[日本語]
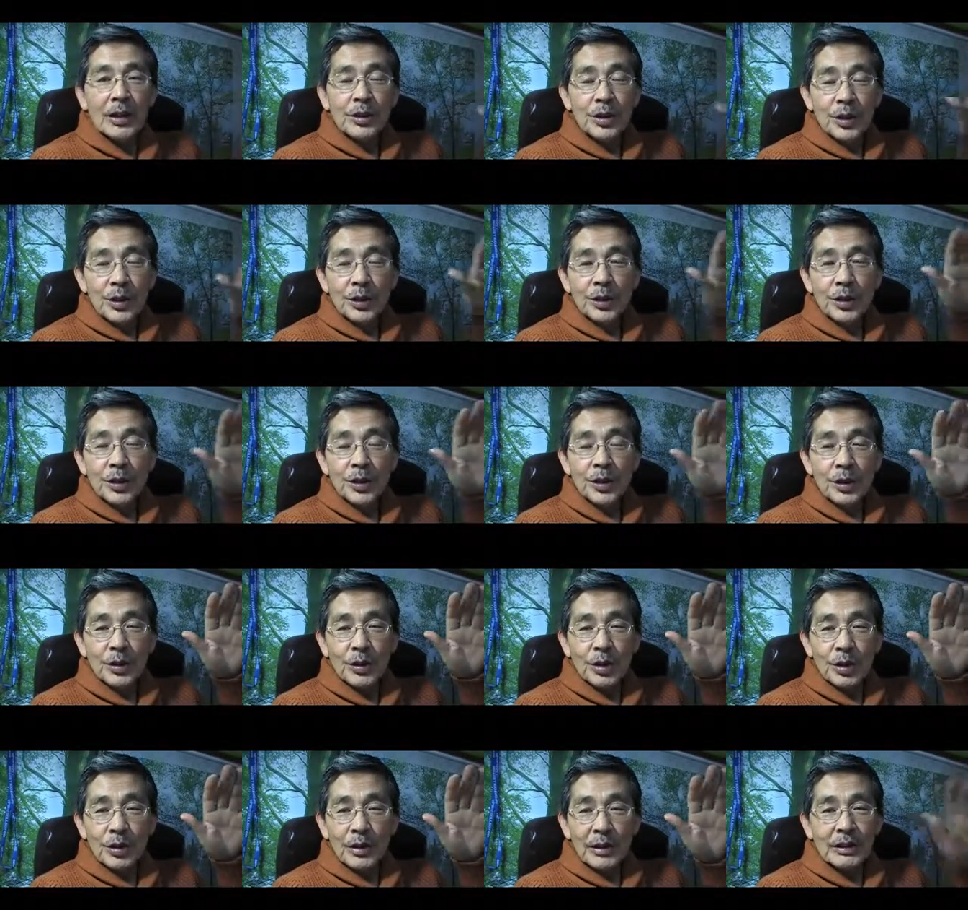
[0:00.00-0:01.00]
そのその人
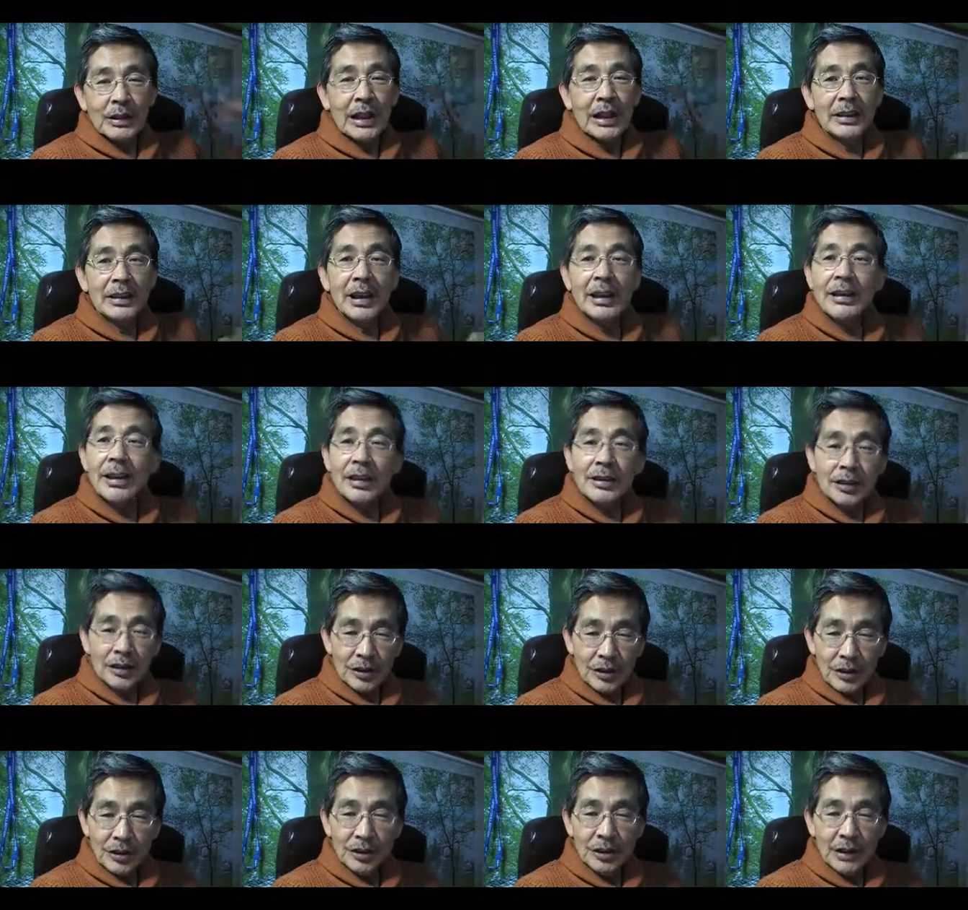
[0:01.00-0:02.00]
にとっては財産なん
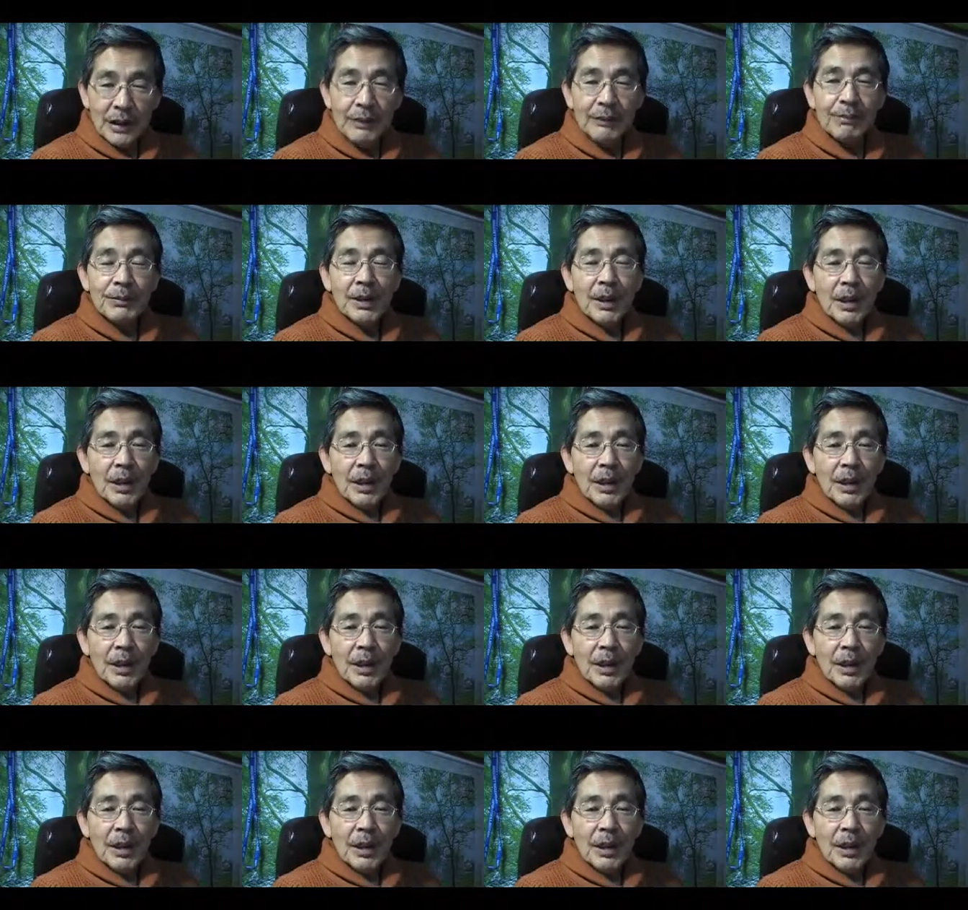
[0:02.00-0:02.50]
ですけどね。